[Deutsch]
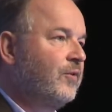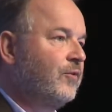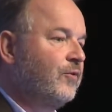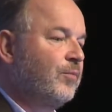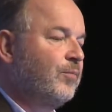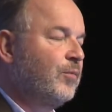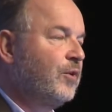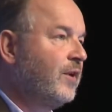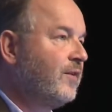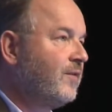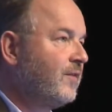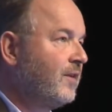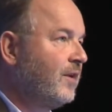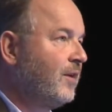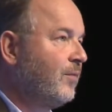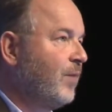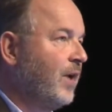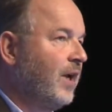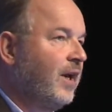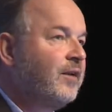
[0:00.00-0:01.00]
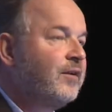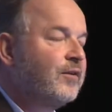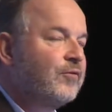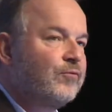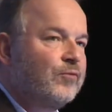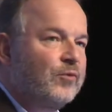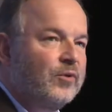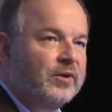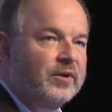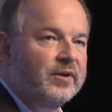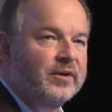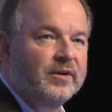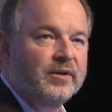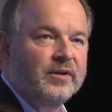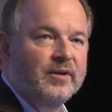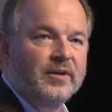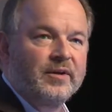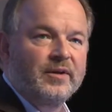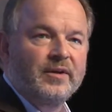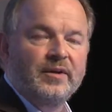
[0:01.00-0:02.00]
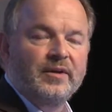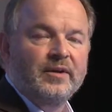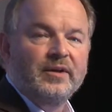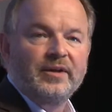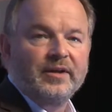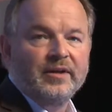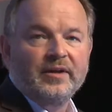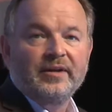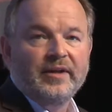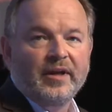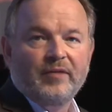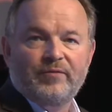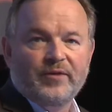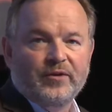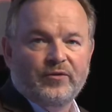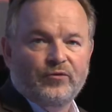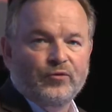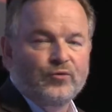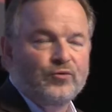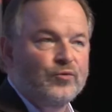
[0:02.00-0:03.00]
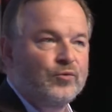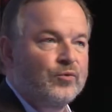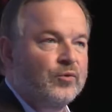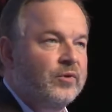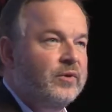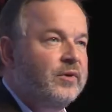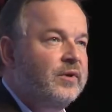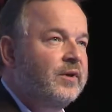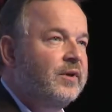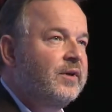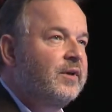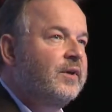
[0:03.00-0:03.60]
so plötzlich beendet wurde, irgendetwas zu tun,